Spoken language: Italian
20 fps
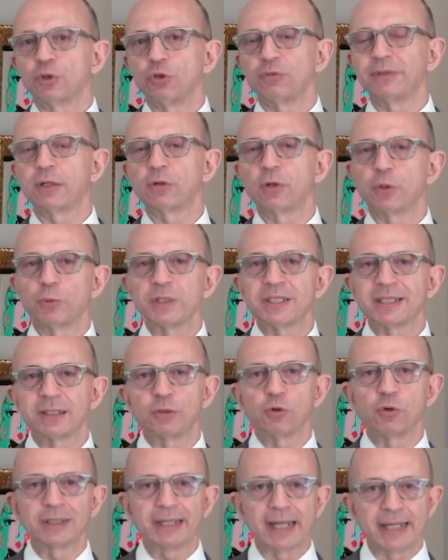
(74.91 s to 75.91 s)
io vengo in questi
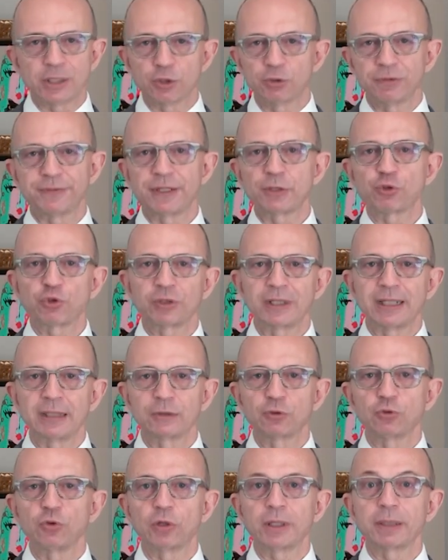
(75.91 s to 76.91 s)
congressi dove faccio
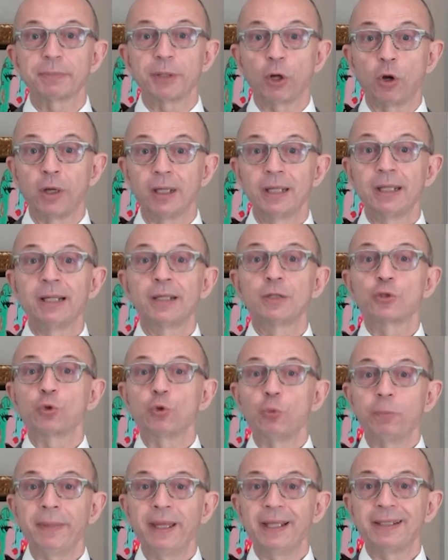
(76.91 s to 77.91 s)
relatore, però
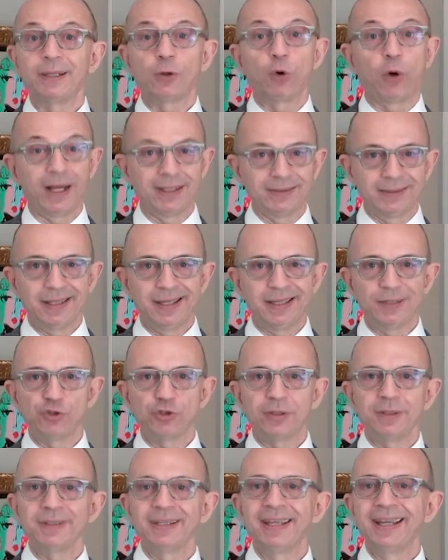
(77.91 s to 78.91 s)
sono un medico
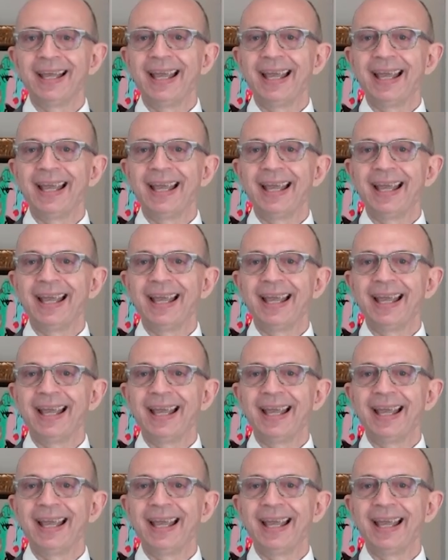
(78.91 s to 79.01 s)
anti-aging